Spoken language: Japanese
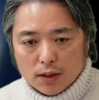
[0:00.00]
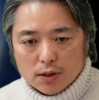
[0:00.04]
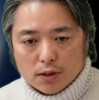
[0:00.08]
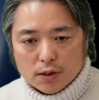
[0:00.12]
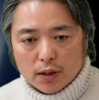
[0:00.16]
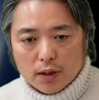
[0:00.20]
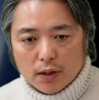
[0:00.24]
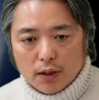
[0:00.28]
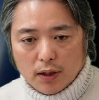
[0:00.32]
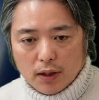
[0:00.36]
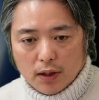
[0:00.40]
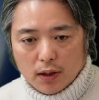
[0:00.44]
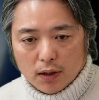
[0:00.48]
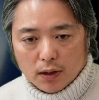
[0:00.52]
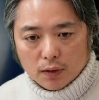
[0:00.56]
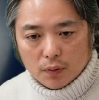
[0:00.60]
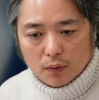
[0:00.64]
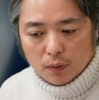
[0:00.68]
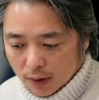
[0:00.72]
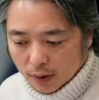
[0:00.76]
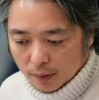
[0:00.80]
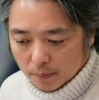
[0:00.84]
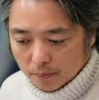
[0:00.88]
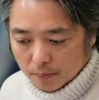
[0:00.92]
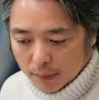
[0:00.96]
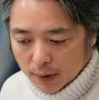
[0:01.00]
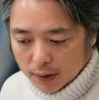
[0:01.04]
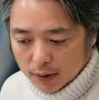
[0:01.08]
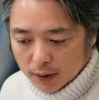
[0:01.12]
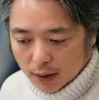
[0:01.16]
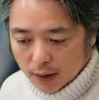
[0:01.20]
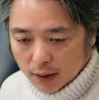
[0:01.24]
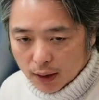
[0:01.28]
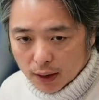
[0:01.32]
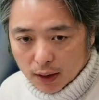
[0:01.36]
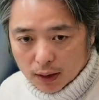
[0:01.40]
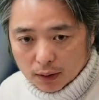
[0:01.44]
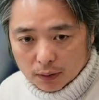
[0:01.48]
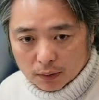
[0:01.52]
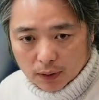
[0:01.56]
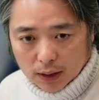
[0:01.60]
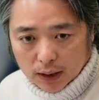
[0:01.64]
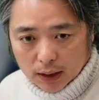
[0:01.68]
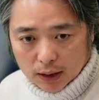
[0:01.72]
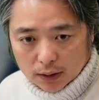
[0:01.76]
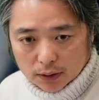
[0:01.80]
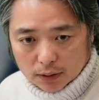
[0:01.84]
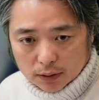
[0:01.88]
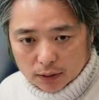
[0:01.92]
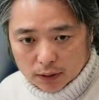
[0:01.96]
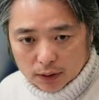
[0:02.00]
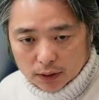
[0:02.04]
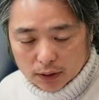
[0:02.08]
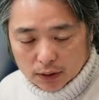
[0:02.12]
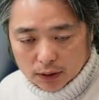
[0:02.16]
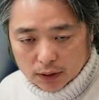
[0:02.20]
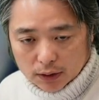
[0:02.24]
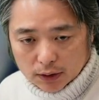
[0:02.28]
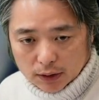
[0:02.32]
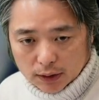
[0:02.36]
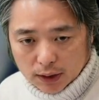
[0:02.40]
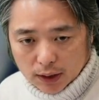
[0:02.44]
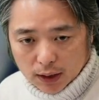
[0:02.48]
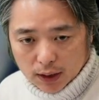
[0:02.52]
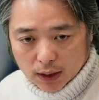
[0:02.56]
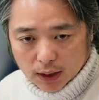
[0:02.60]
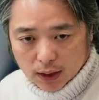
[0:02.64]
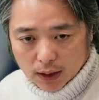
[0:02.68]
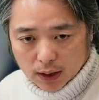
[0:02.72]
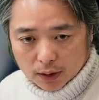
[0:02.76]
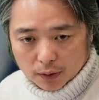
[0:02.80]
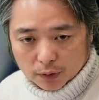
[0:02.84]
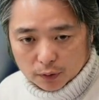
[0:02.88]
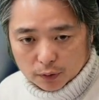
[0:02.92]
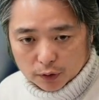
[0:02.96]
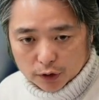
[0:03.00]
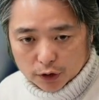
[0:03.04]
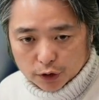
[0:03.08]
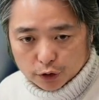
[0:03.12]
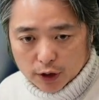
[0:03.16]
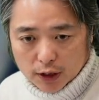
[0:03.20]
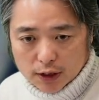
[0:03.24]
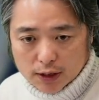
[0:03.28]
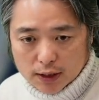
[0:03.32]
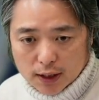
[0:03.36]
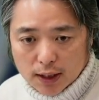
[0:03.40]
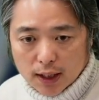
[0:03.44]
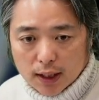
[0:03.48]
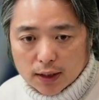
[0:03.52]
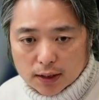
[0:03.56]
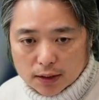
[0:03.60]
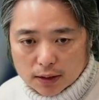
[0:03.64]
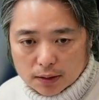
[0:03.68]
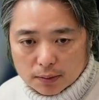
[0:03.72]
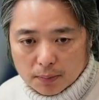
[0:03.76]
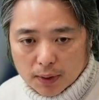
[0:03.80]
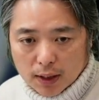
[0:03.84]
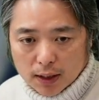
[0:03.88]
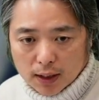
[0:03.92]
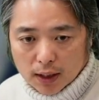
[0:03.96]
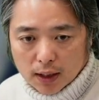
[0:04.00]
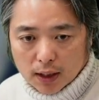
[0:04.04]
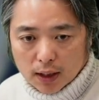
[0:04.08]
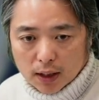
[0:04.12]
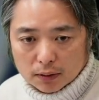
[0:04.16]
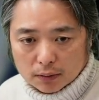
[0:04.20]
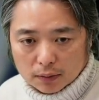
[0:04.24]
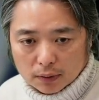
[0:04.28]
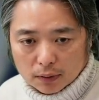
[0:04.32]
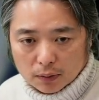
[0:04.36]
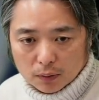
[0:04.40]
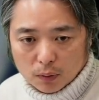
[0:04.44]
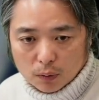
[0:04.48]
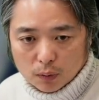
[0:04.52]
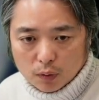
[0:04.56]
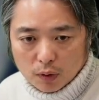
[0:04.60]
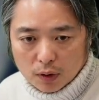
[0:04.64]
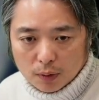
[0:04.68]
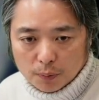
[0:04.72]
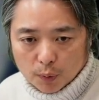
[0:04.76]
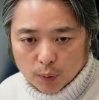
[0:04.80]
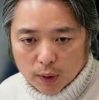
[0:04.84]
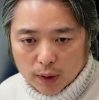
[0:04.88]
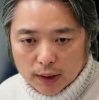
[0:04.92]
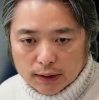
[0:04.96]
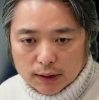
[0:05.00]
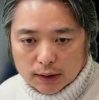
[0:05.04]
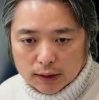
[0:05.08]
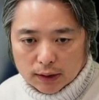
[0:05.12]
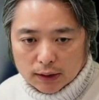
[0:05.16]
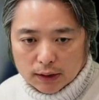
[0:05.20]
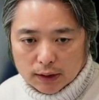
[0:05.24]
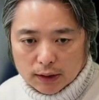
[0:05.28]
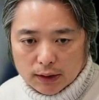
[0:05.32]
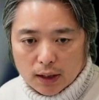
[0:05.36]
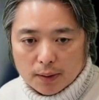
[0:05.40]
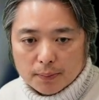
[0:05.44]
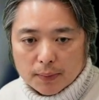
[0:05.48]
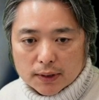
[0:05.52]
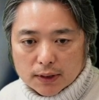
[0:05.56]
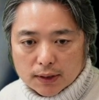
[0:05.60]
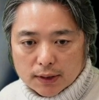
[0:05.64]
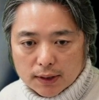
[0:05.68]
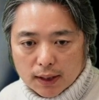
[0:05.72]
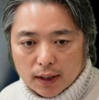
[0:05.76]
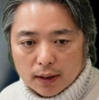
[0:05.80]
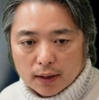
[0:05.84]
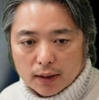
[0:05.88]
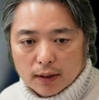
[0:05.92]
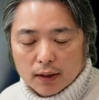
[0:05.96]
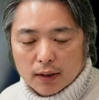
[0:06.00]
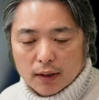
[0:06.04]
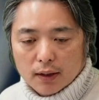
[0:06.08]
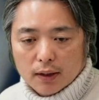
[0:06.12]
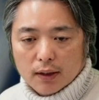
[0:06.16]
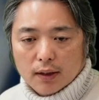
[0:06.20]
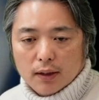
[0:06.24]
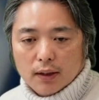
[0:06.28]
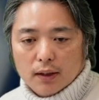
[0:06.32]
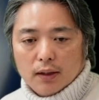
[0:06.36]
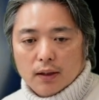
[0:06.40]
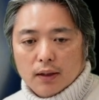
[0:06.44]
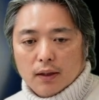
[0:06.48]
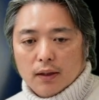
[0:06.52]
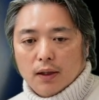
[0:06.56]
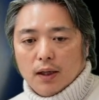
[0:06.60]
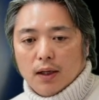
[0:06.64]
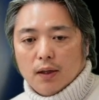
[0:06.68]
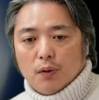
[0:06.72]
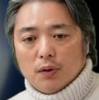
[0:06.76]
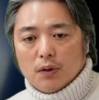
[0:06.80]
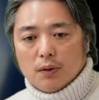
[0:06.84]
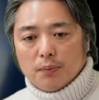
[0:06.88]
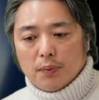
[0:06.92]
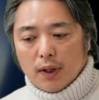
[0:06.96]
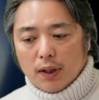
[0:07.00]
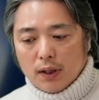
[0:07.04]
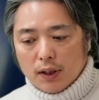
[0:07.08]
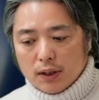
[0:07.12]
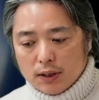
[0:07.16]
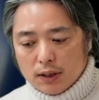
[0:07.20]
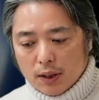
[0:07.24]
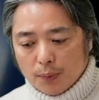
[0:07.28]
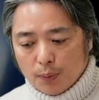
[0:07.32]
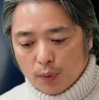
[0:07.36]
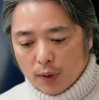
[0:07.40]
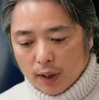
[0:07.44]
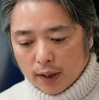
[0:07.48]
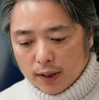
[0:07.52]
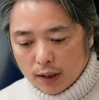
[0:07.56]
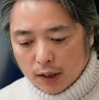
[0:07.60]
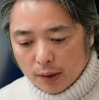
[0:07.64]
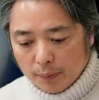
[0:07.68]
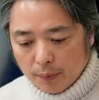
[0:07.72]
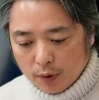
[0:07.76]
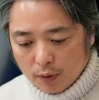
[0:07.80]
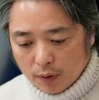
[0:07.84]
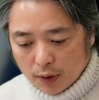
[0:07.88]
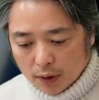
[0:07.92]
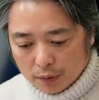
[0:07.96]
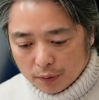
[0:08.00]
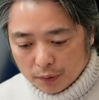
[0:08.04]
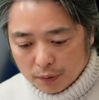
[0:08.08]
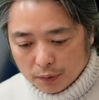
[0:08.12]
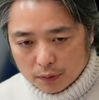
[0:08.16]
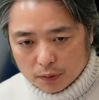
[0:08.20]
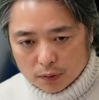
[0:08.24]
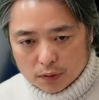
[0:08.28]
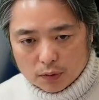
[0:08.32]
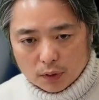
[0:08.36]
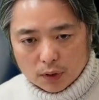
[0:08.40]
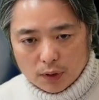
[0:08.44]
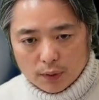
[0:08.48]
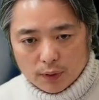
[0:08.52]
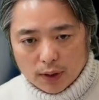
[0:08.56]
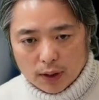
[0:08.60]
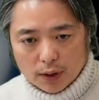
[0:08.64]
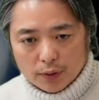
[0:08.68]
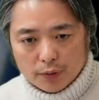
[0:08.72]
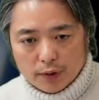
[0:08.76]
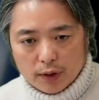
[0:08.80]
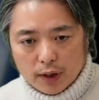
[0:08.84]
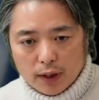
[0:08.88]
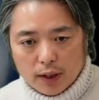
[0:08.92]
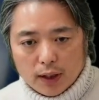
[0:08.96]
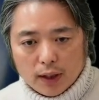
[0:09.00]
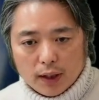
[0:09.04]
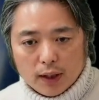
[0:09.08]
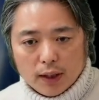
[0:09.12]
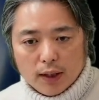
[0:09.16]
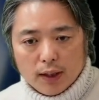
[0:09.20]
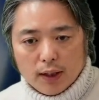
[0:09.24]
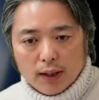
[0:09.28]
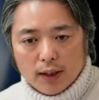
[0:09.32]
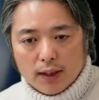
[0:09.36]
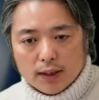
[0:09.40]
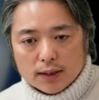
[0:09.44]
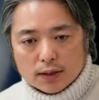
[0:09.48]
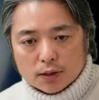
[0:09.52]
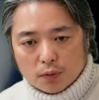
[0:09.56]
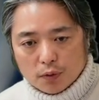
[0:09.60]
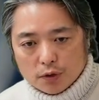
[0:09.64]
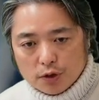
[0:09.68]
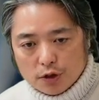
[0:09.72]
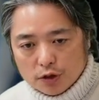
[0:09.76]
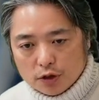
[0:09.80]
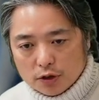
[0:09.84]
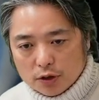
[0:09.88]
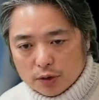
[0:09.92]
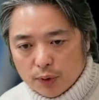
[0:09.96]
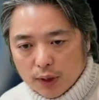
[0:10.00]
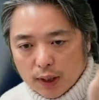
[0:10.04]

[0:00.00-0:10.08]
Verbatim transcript: で次に、真ん中側のは神経、あの、出血がないです。周りからある。ここはもう壊死していますね。この場合にじゃあもう諦めるかというとそうではなくて、え少しず